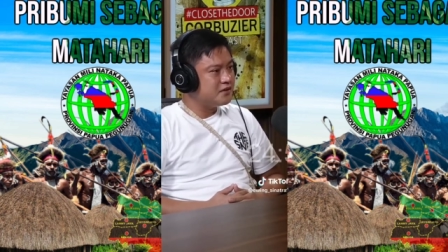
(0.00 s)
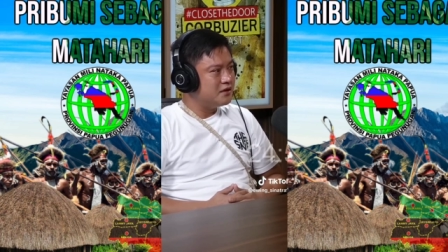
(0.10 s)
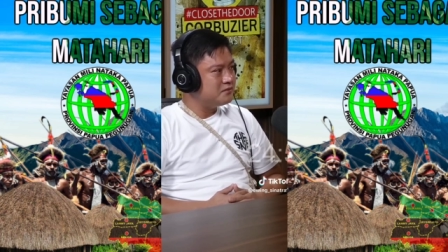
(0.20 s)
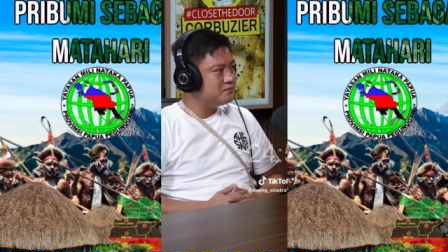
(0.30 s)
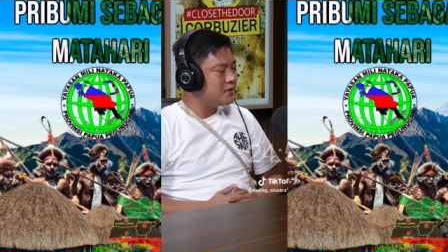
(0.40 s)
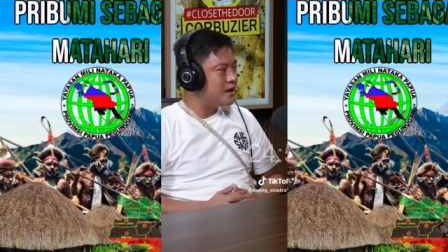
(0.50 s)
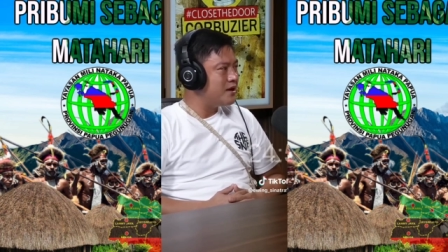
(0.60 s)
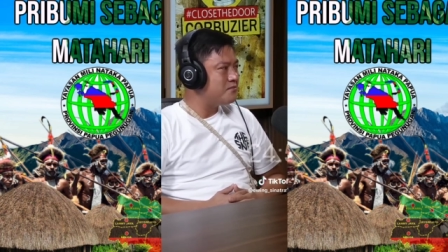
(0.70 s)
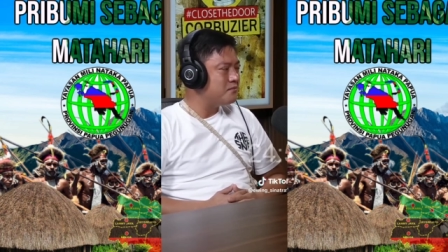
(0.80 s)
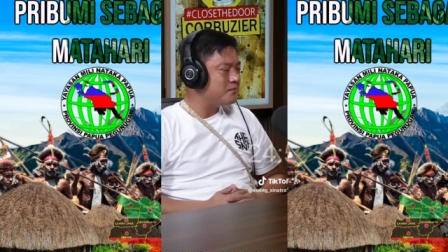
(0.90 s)
ya,
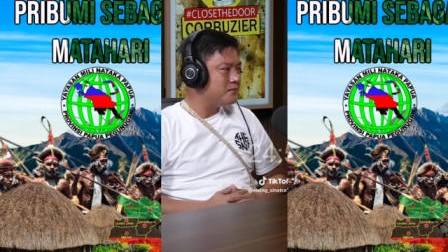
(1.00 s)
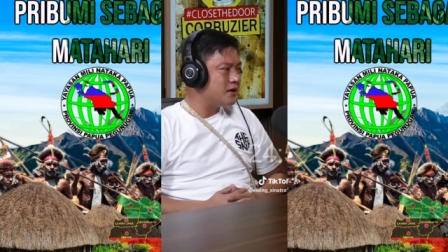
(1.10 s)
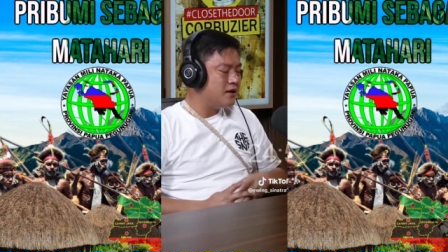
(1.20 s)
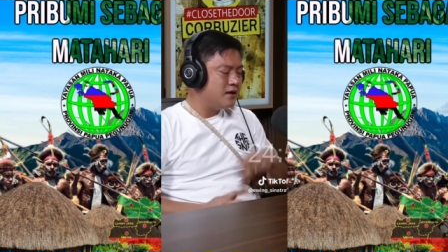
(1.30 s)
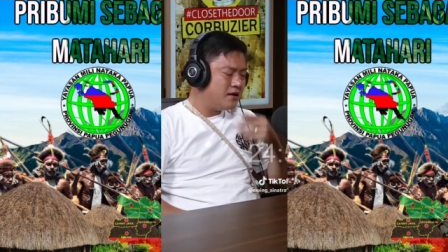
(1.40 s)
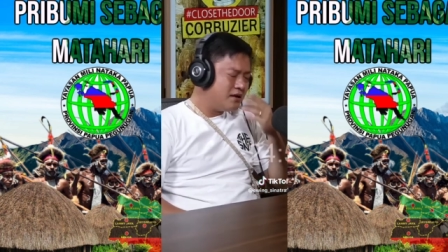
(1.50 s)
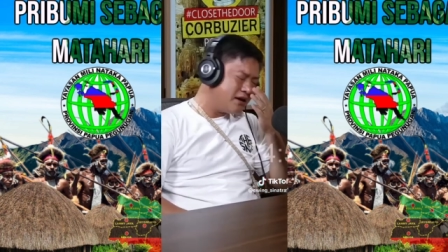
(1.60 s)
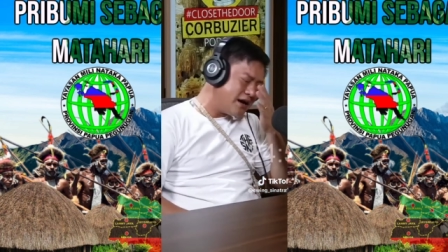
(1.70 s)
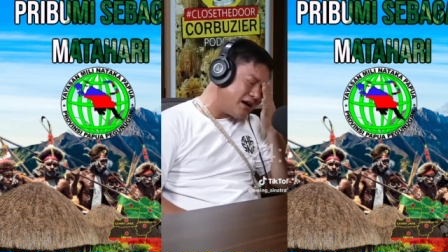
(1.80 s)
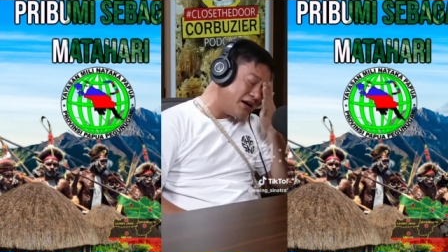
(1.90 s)
emang
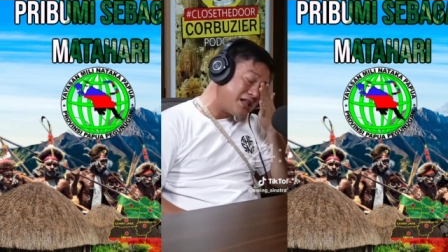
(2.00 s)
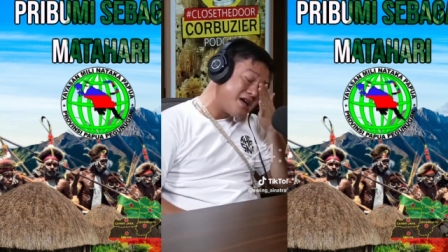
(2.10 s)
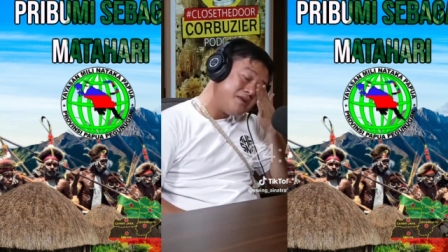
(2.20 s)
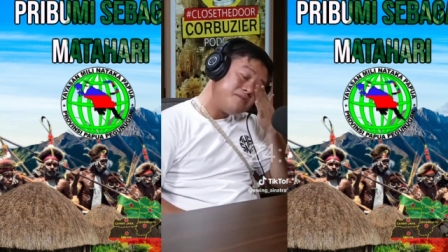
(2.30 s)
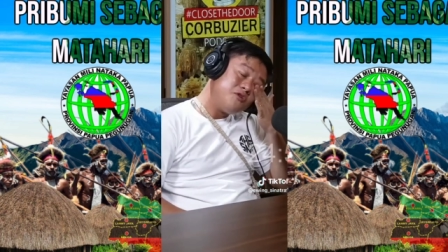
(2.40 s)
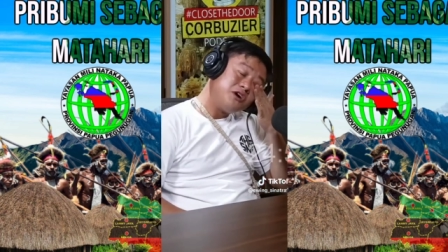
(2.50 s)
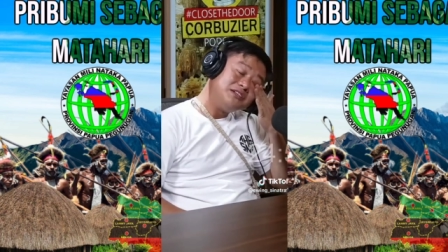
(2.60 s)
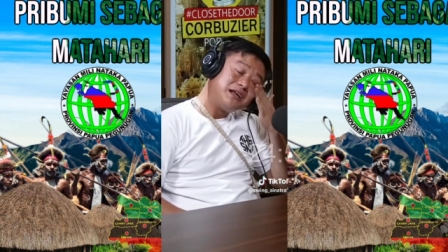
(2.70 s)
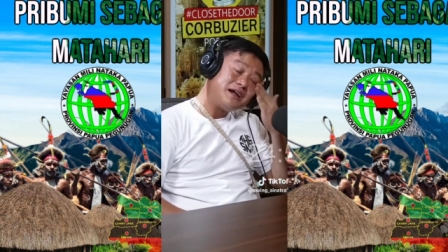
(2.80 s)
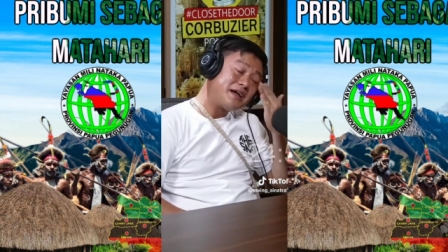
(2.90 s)
negara kita emang mau
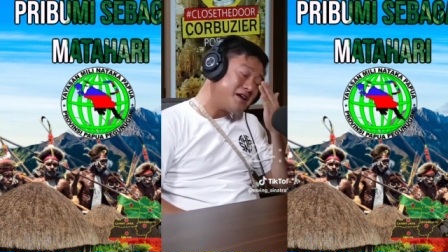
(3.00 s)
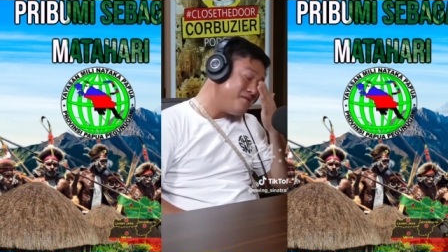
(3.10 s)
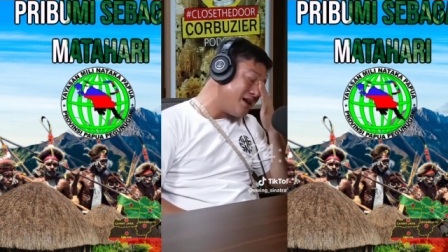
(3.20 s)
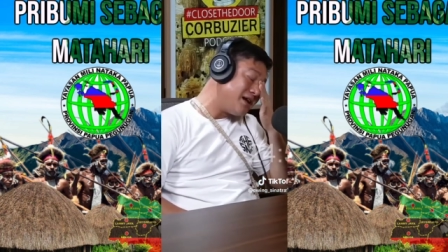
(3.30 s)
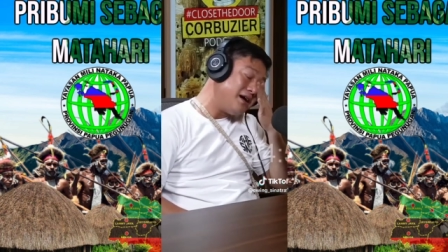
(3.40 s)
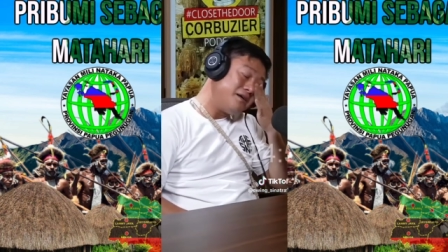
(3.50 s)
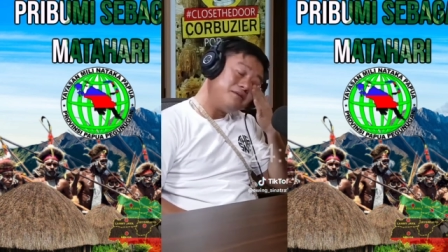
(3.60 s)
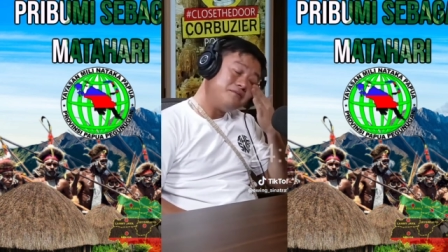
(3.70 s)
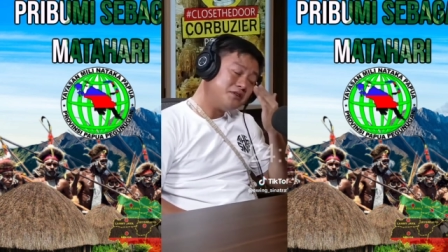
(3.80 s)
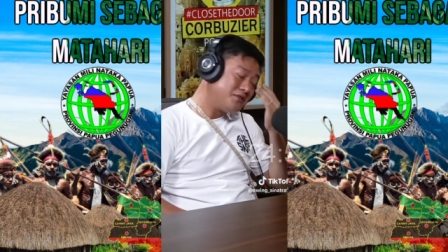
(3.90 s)
ngejar yang kayak gimana
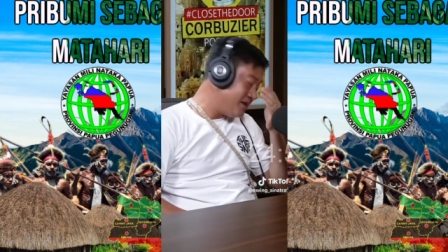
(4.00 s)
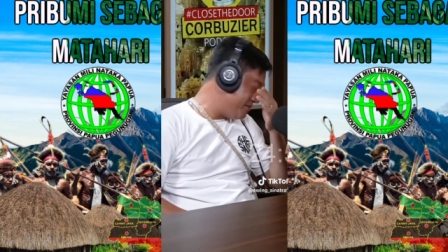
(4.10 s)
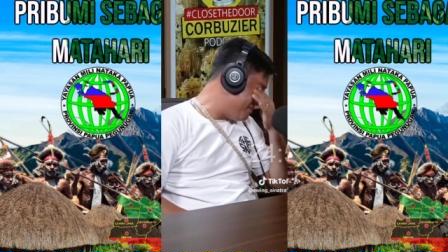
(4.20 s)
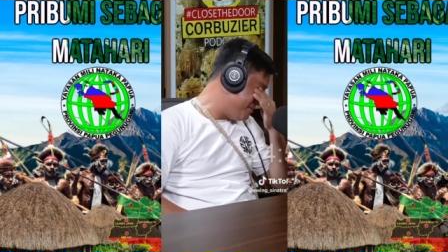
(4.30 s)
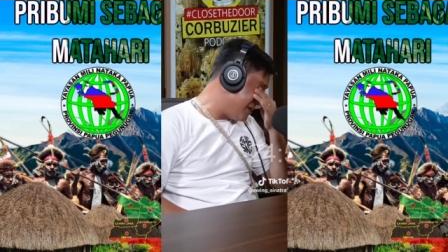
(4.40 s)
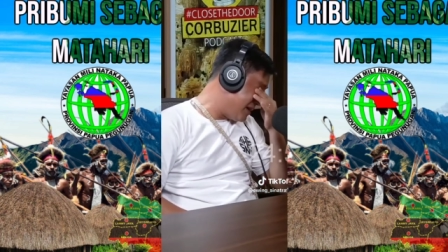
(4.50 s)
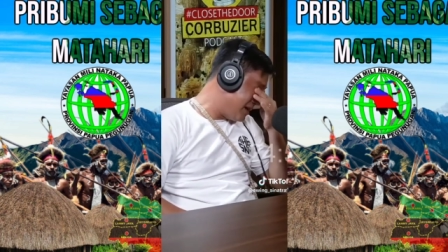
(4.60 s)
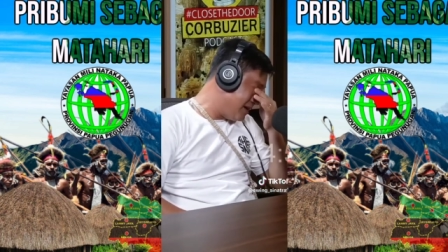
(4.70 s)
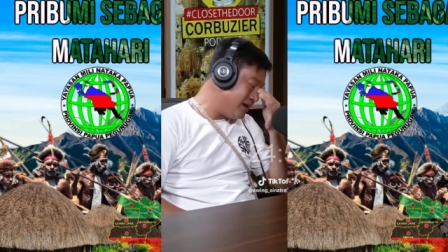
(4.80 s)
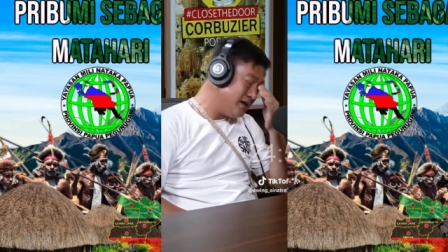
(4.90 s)
maksudnya ya kan
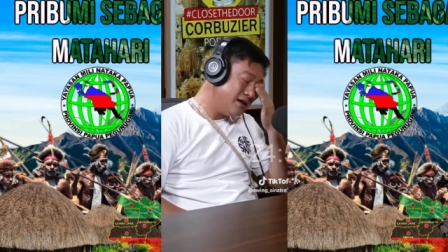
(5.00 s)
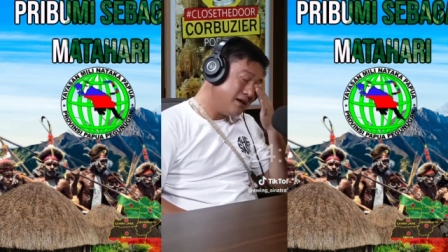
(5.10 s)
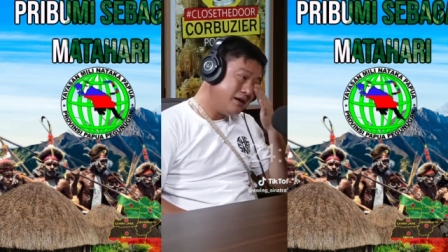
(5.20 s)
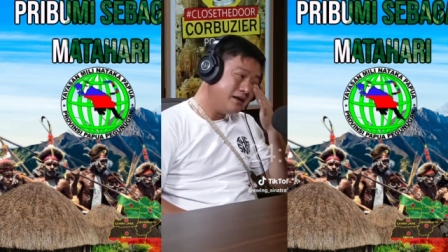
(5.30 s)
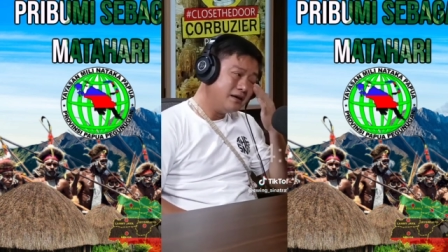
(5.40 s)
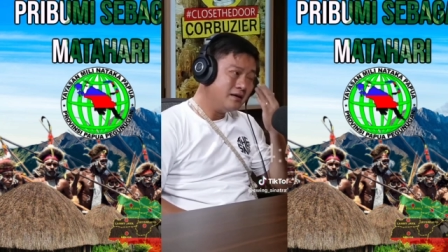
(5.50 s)
lu lihat di Papua